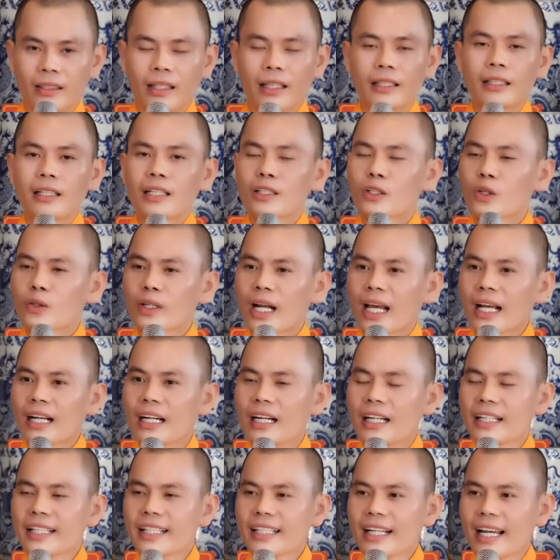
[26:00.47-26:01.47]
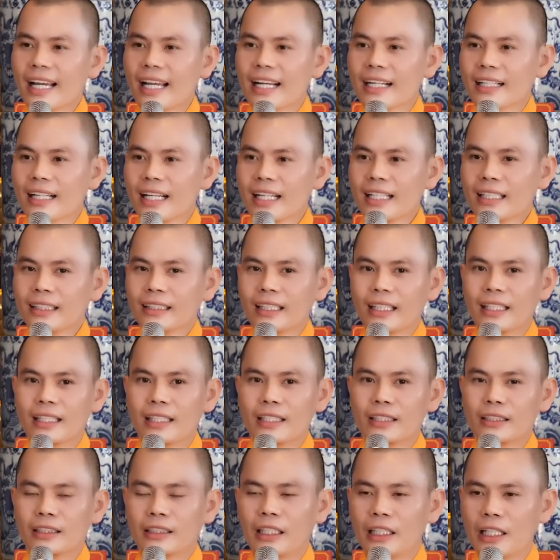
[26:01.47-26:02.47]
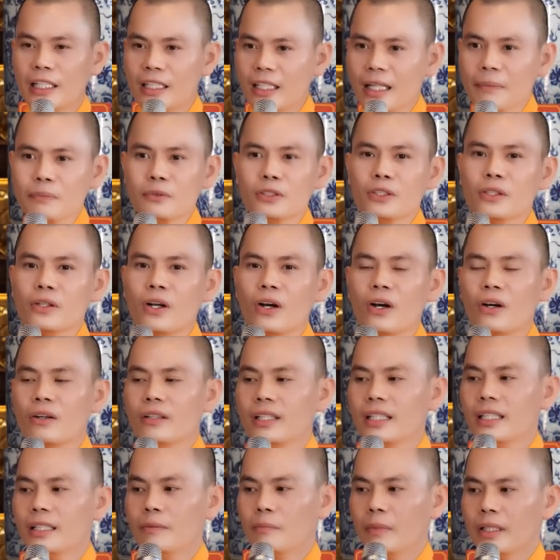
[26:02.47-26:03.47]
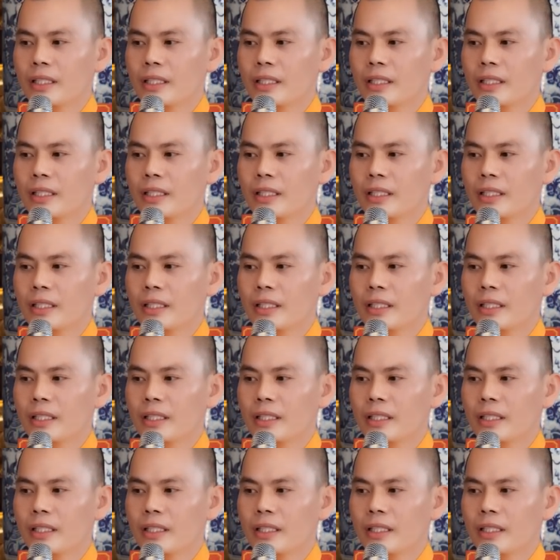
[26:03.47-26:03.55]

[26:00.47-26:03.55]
Thầy ơi, con đang ở ngân hàng đây, thầy gửi gấp cho con đi,